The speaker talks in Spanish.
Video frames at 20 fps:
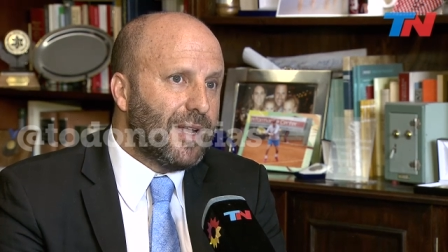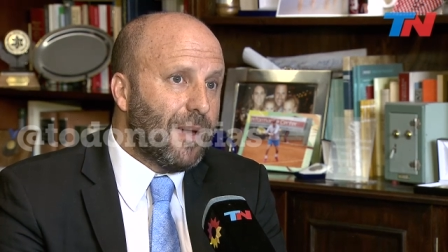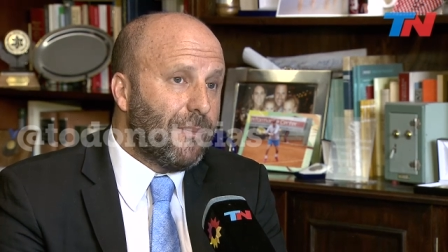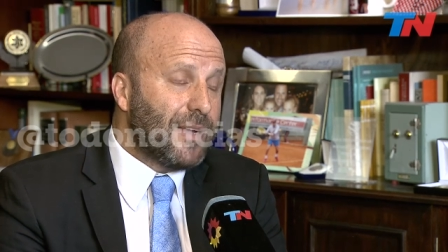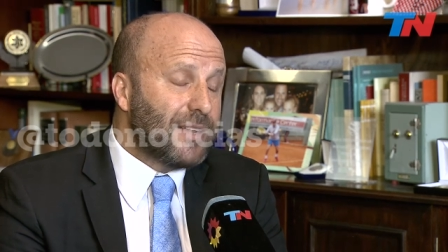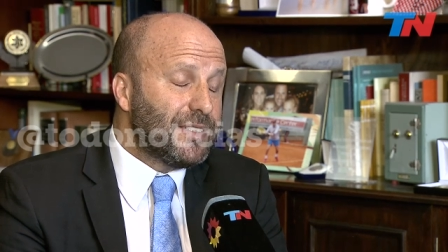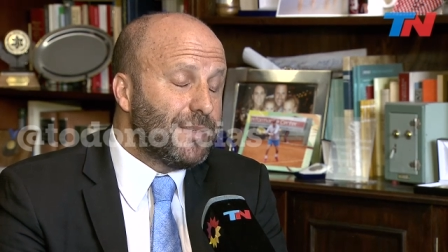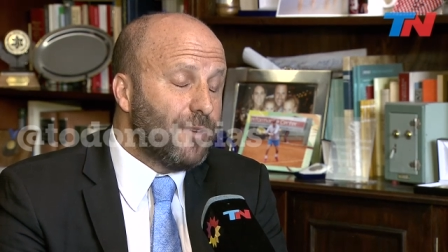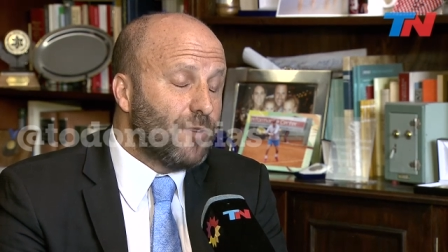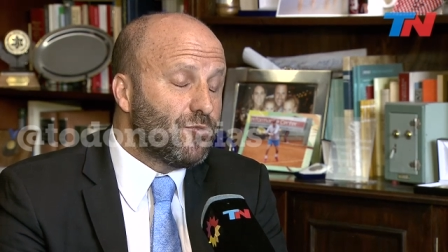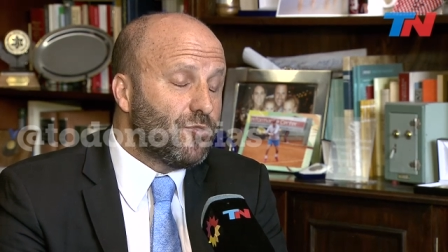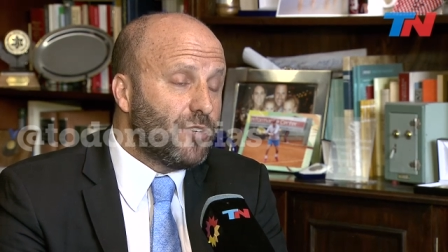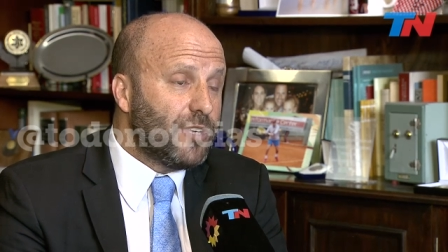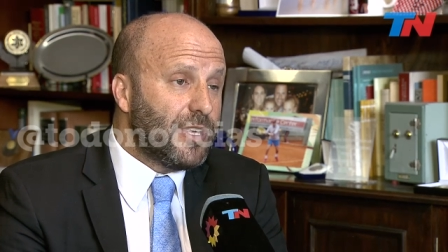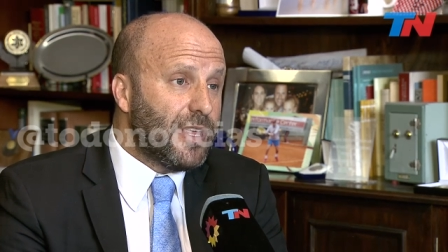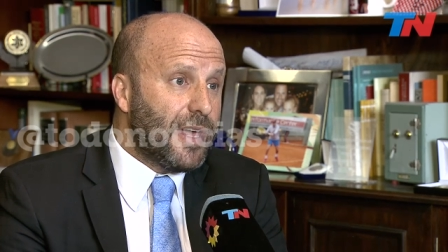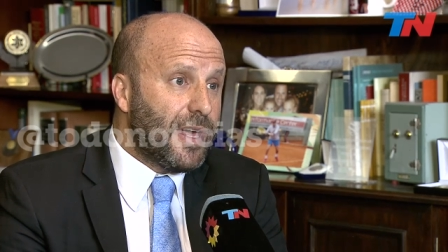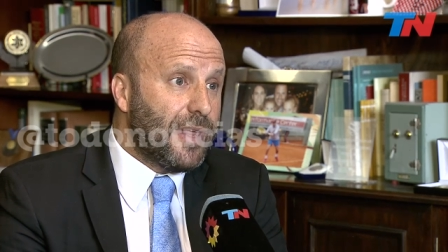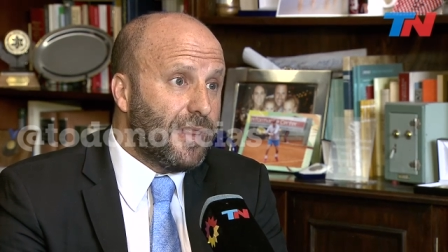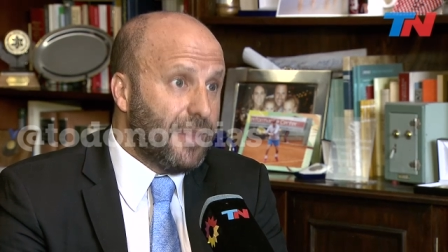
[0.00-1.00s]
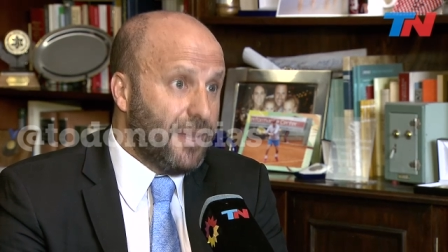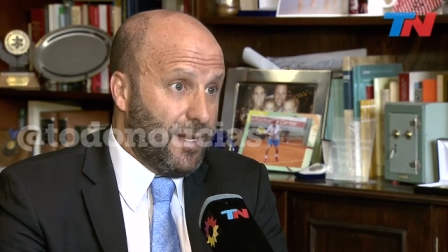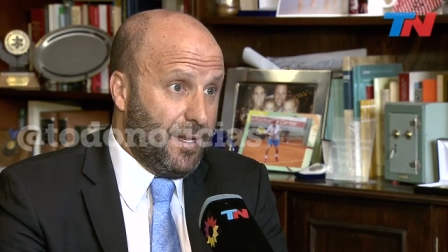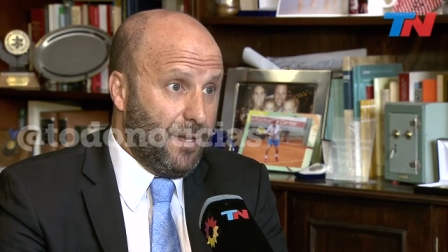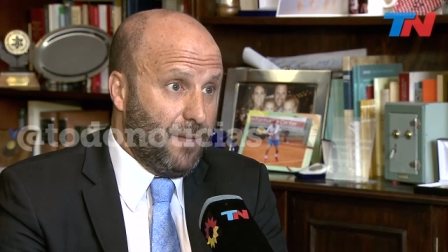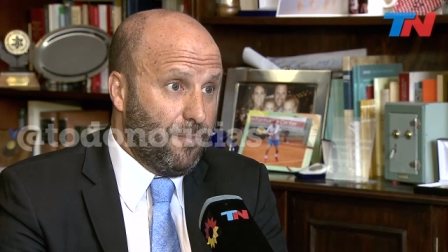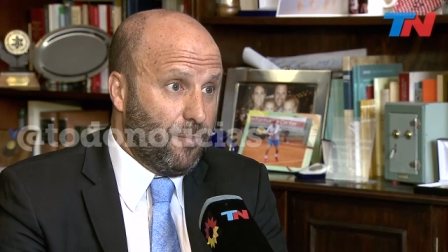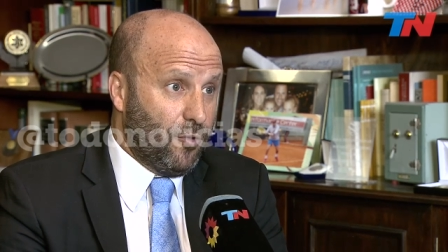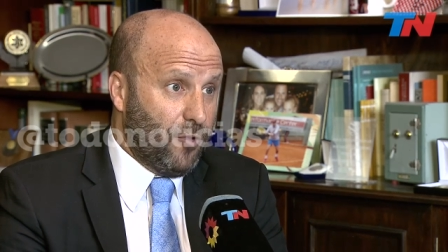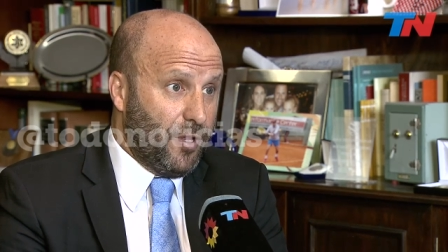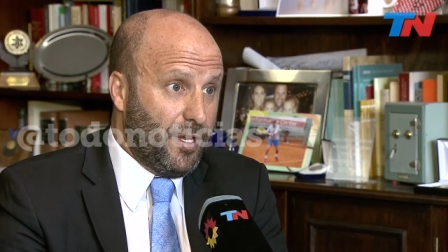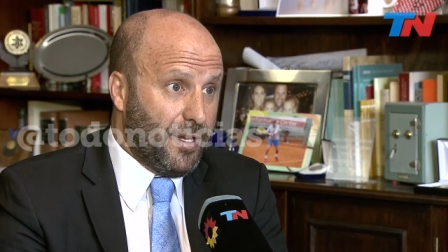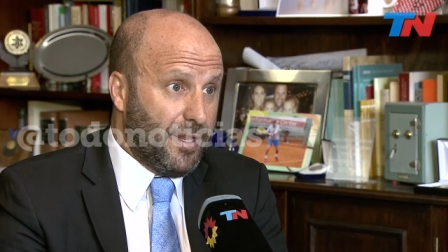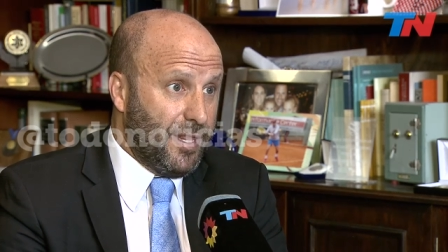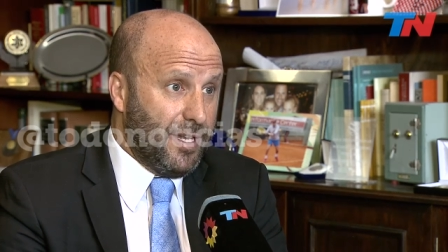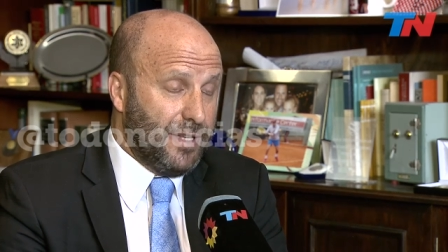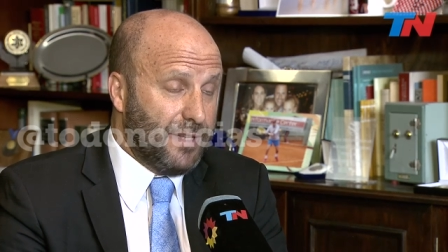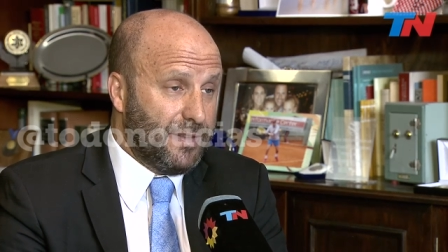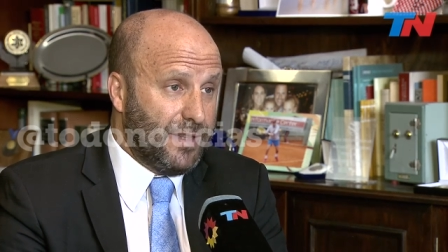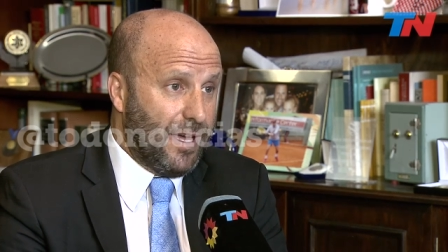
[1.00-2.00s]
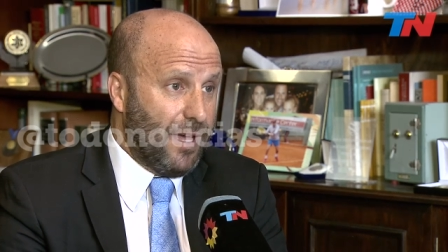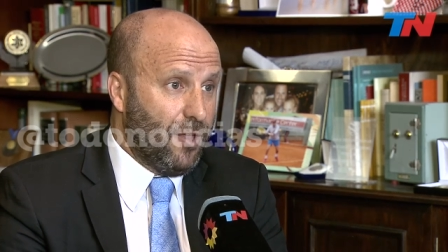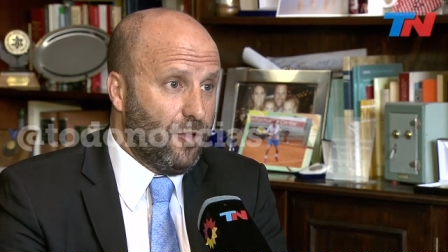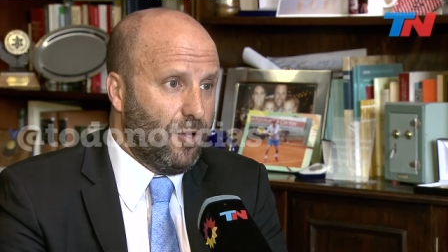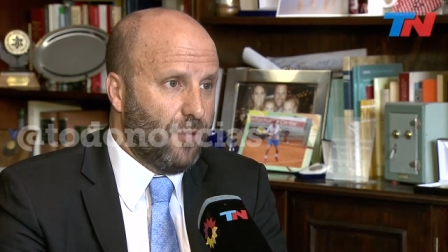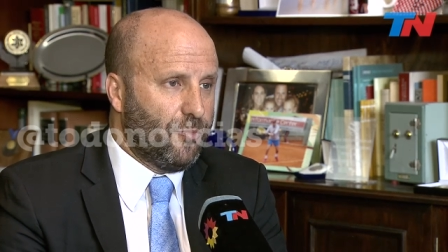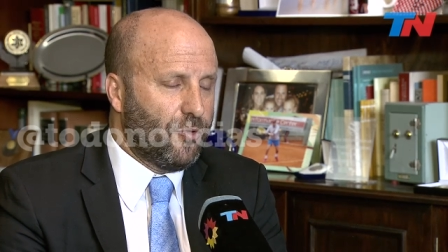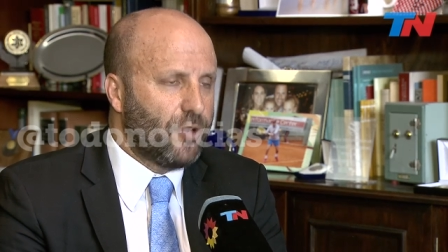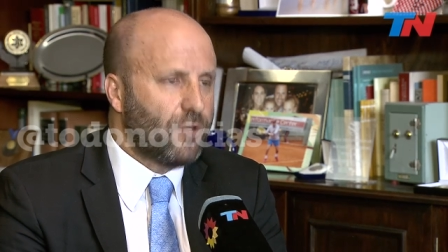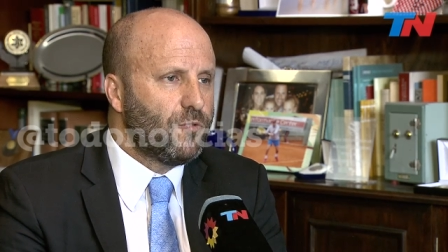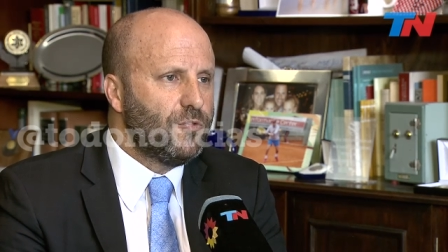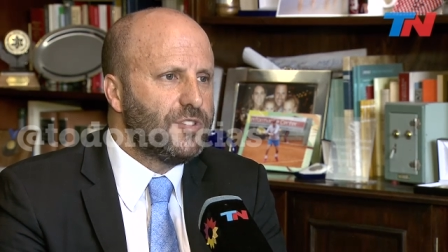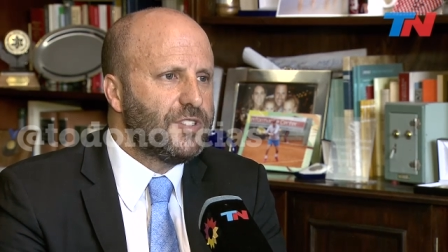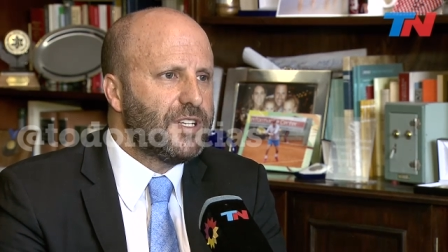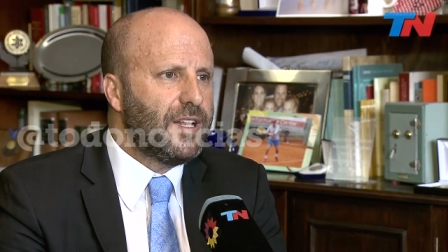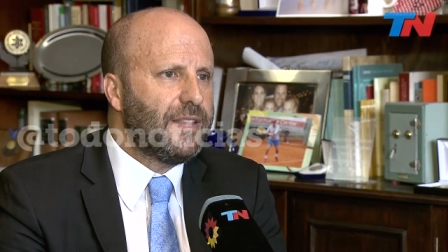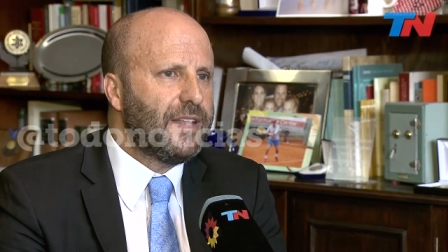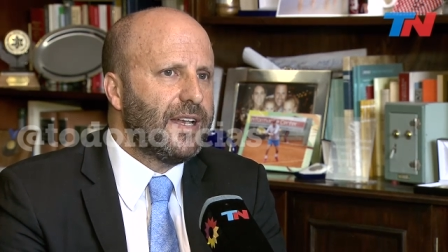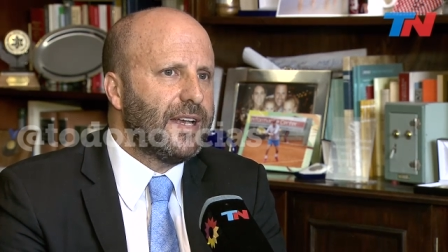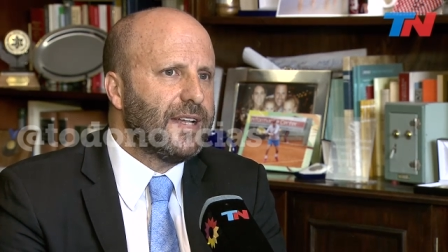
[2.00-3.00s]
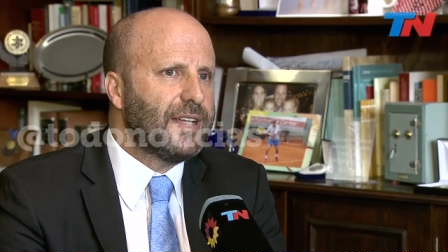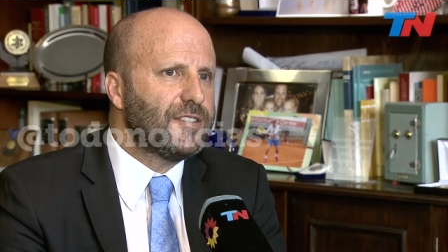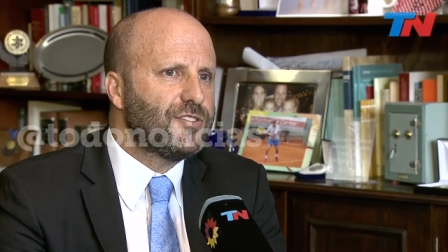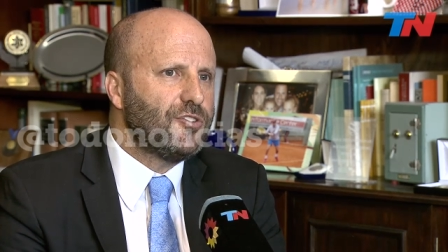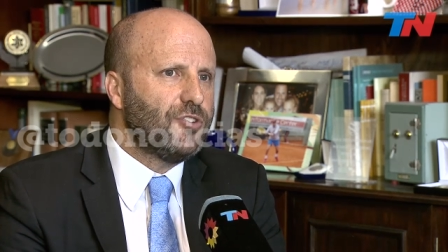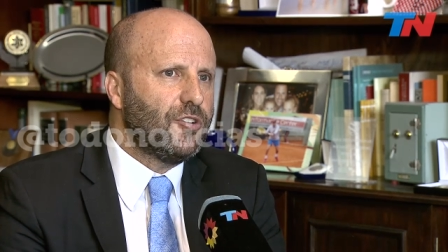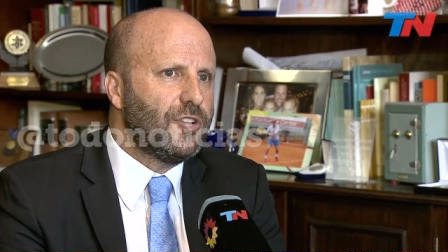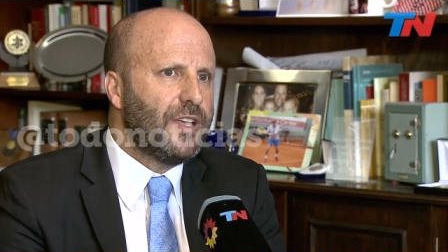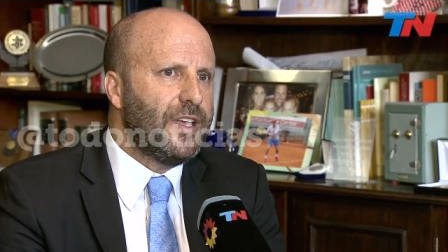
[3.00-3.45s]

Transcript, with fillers: la máxima autoridad del poder del Estado, del Poder Judicial de la Nación,